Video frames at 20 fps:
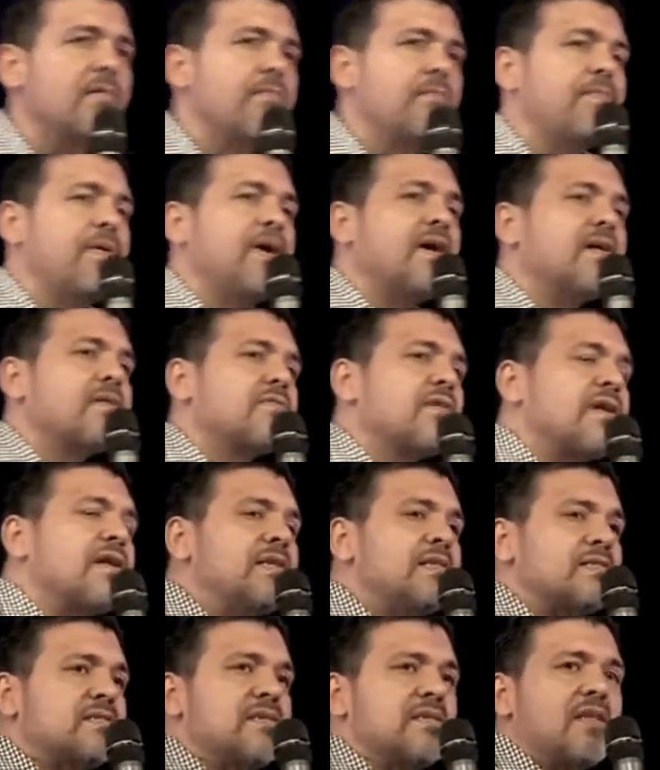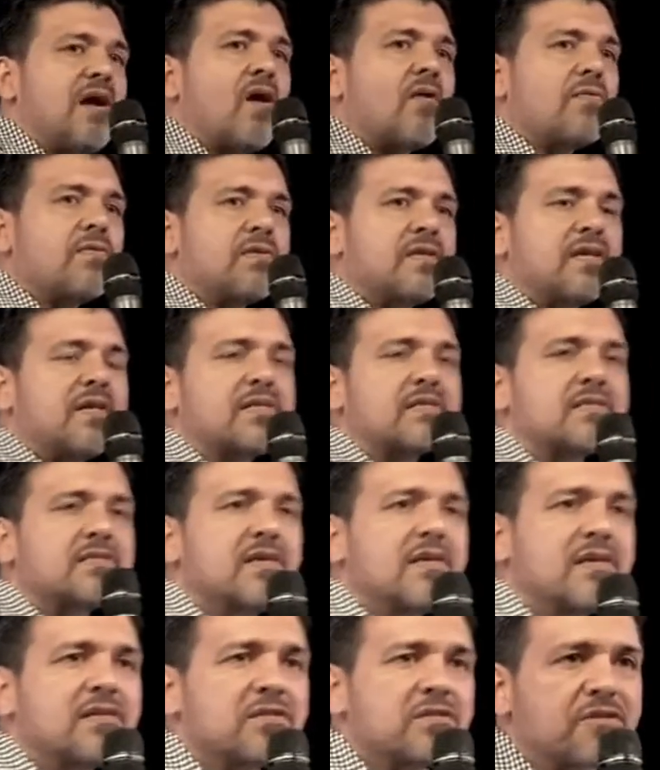Em Pedro, ele ensina algo
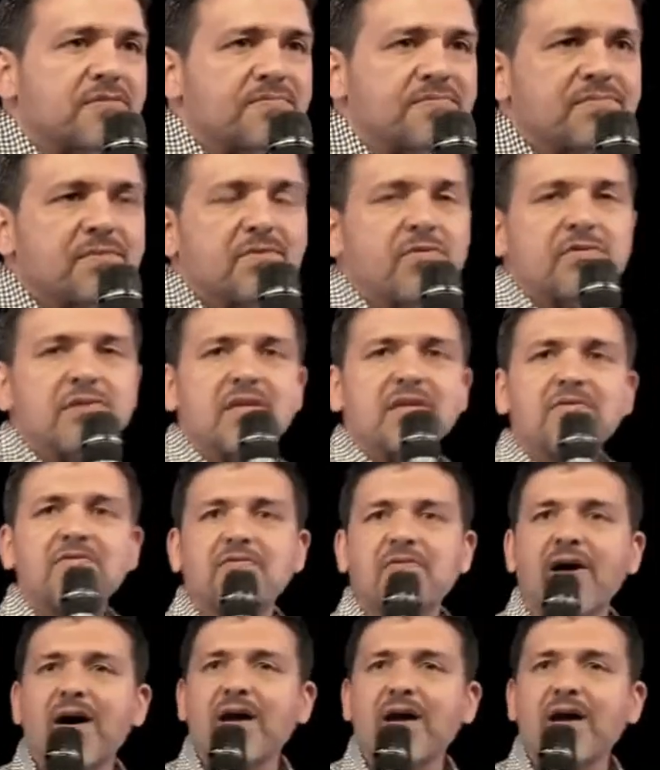interessante quando ele